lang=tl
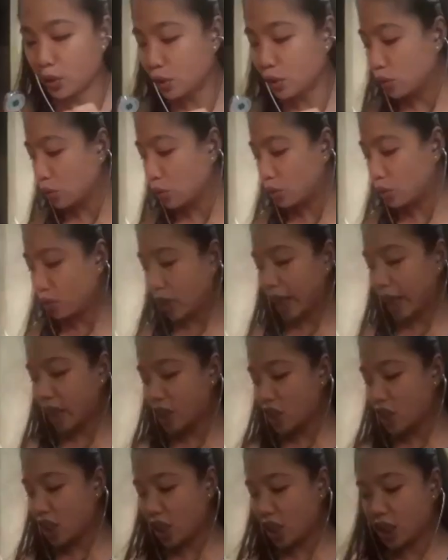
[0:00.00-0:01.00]
yung
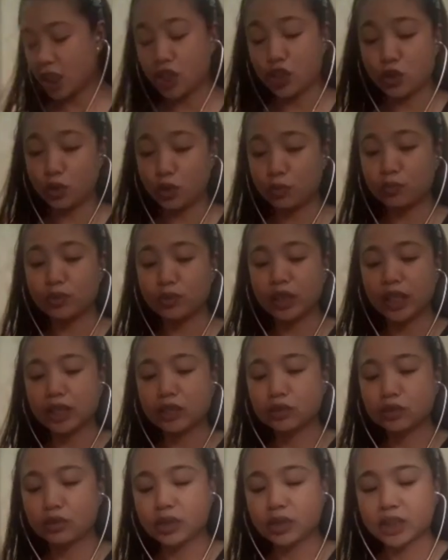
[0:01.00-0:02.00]
NGT tube
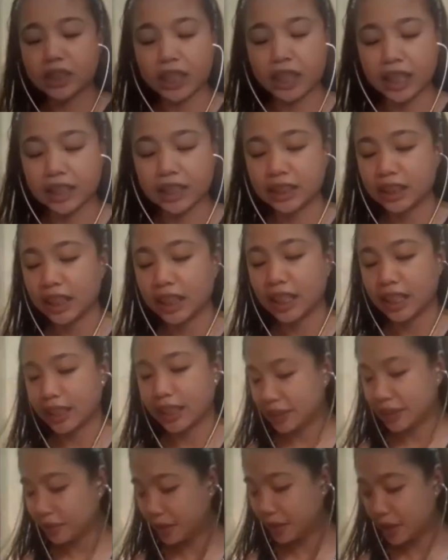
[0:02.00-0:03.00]
niya doon sa
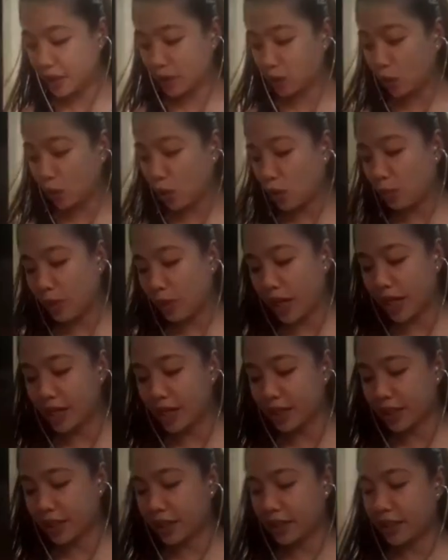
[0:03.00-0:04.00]
kanyang
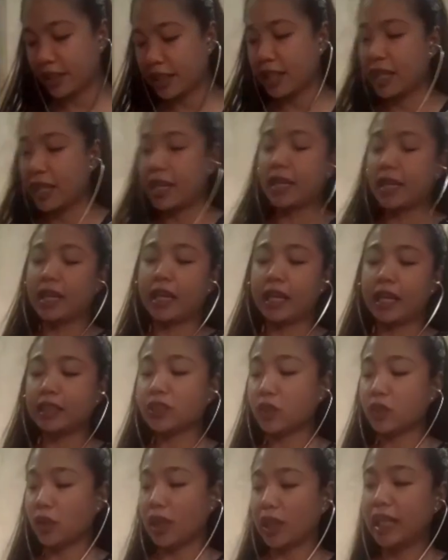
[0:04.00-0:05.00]
stomach.
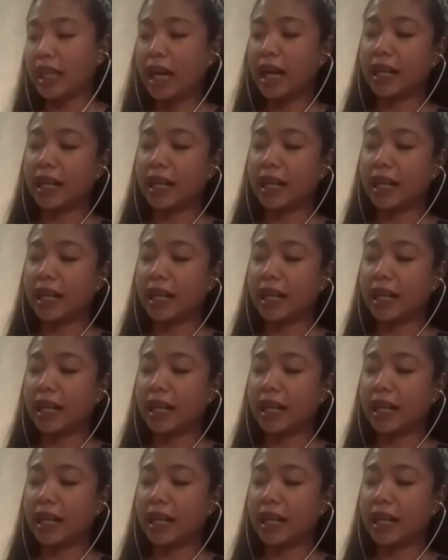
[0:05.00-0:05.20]
Yan. So,